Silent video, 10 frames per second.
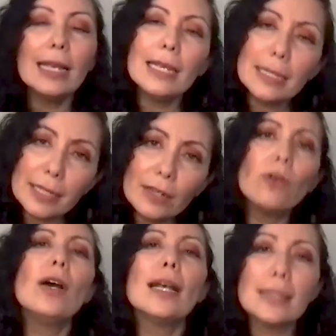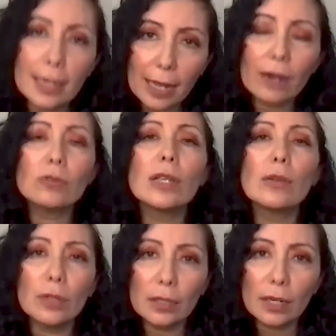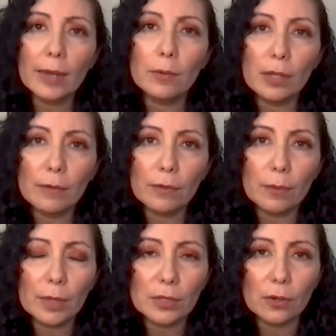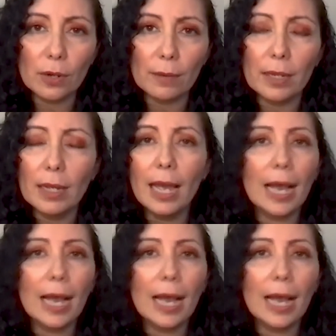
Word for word: y si no acercarnos a donde tengamos la información Gaby.